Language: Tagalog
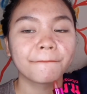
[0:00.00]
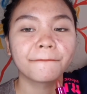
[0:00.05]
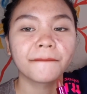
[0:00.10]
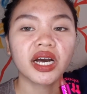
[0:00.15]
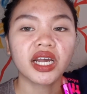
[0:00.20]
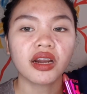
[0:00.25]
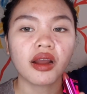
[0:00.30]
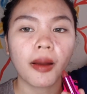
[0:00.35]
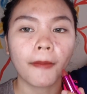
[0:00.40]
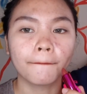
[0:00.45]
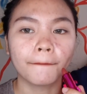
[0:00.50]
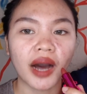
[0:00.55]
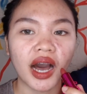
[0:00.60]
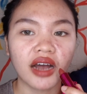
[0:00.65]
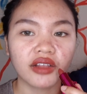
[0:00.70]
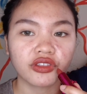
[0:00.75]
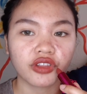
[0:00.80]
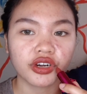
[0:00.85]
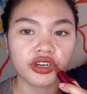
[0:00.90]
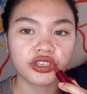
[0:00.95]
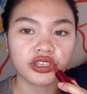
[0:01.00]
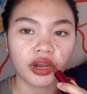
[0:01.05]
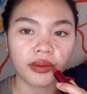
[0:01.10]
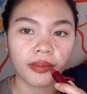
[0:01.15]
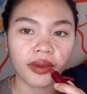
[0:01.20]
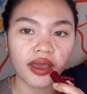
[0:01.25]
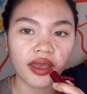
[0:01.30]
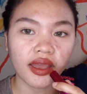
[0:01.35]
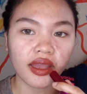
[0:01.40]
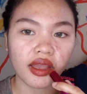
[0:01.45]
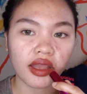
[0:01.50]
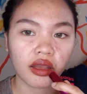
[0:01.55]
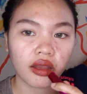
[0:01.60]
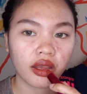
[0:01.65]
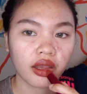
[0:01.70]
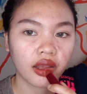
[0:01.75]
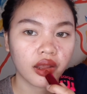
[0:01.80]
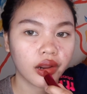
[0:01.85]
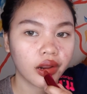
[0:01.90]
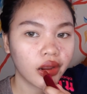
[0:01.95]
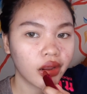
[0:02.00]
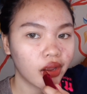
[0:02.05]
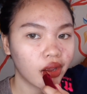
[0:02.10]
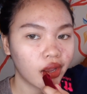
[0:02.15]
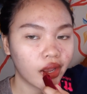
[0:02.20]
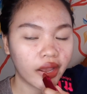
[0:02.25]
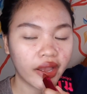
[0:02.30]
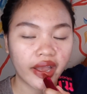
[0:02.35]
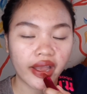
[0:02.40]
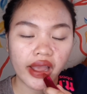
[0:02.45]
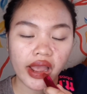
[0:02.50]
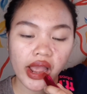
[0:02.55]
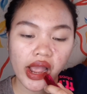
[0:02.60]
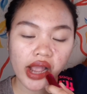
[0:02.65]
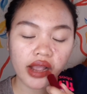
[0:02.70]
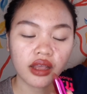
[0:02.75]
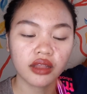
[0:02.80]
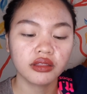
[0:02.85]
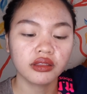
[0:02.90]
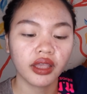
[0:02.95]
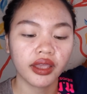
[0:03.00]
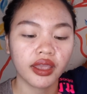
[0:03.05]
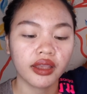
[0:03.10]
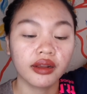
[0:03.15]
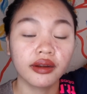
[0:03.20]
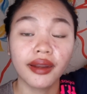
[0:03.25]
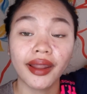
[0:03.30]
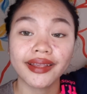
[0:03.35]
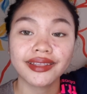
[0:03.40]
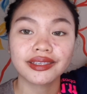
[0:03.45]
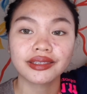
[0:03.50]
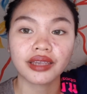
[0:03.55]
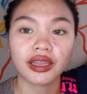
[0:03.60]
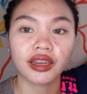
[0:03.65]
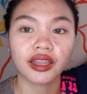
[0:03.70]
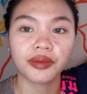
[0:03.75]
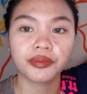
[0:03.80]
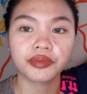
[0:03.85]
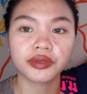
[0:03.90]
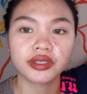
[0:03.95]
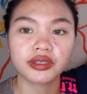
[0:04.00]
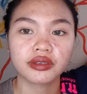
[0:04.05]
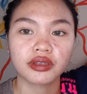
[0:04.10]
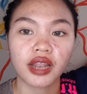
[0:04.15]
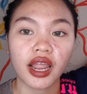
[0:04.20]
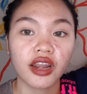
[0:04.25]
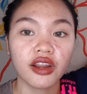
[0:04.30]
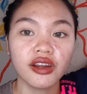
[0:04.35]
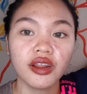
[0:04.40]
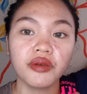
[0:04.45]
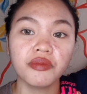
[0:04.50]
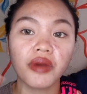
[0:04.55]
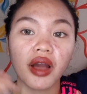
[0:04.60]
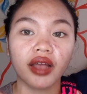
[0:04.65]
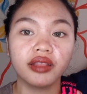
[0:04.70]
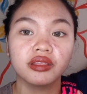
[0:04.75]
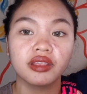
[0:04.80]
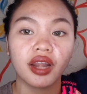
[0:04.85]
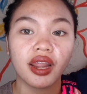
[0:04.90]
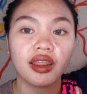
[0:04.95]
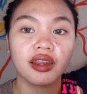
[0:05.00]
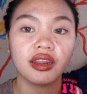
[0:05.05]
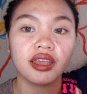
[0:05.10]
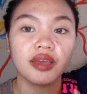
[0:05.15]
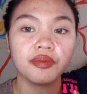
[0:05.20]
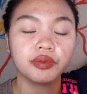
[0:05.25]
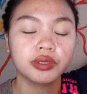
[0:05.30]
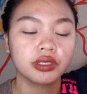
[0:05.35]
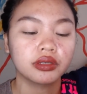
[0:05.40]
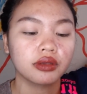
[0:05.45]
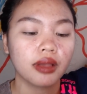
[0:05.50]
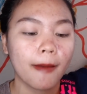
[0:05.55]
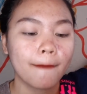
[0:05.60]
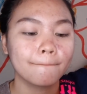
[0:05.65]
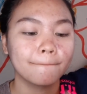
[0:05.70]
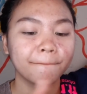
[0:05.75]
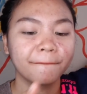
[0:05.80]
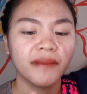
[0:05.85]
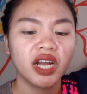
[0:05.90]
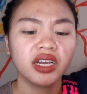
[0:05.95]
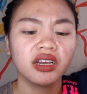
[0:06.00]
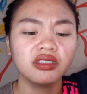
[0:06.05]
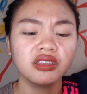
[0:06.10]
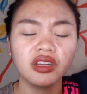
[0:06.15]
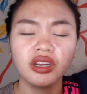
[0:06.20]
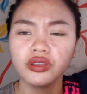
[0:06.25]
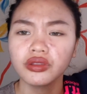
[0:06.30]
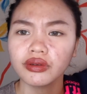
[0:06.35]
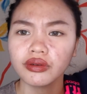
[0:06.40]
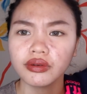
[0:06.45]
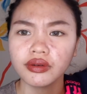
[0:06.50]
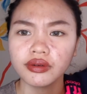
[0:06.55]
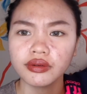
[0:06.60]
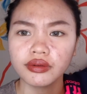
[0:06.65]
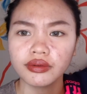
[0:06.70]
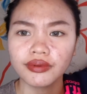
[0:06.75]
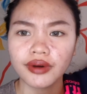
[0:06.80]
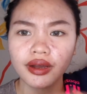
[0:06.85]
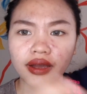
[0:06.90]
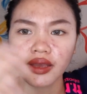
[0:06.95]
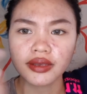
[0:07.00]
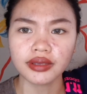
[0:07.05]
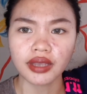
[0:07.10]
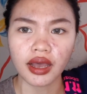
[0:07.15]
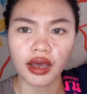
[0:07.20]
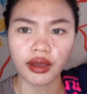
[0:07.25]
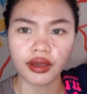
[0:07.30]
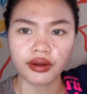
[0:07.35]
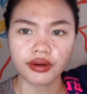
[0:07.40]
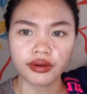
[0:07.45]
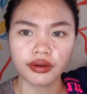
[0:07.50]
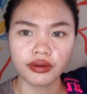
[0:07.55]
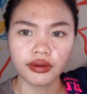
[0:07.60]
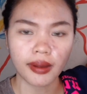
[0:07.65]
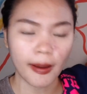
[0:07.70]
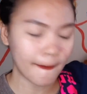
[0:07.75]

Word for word: Parang butter siya, be. Ang ganda i-glide sa lips. Lalo na yung mga dry lips. Ang ganda nitong ano, bagay sa akin, oh.